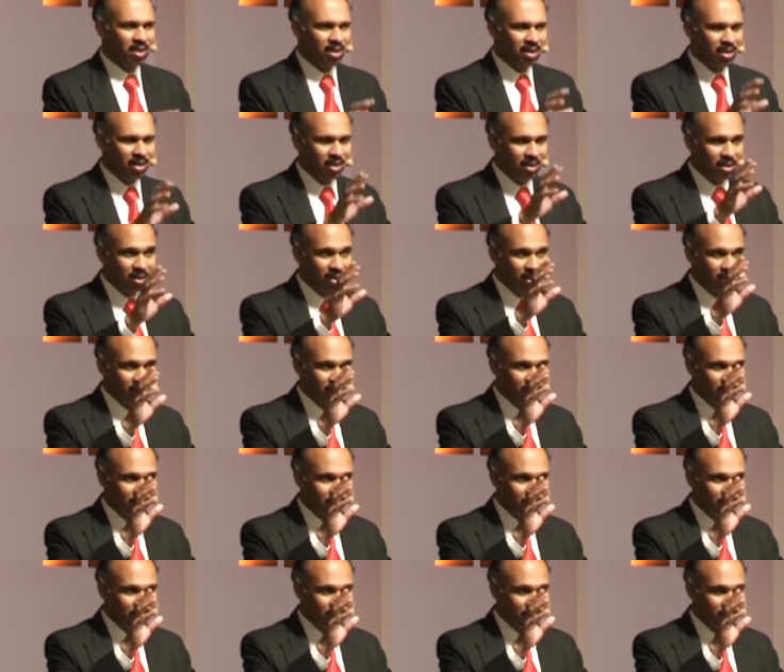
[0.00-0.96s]
வேறு
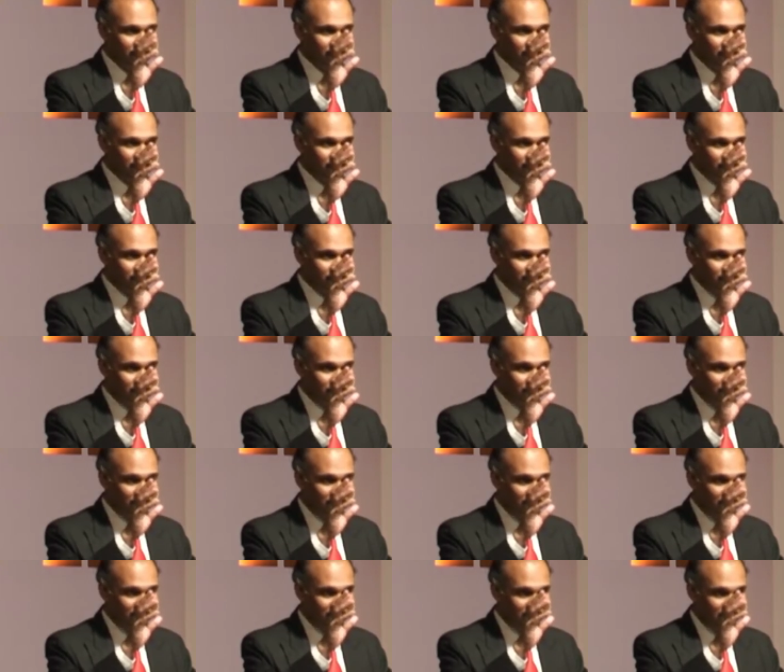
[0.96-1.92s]

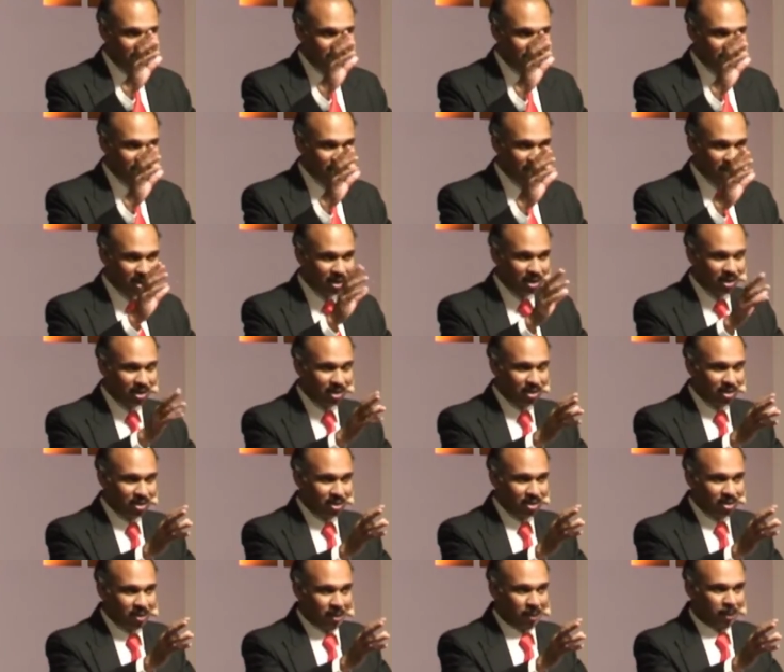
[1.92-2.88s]
எனக்கு
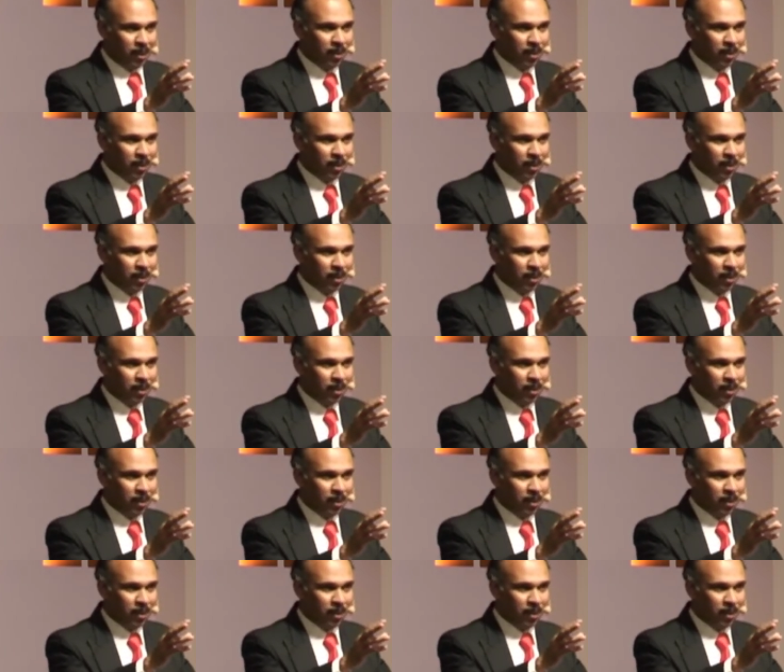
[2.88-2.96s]
இணை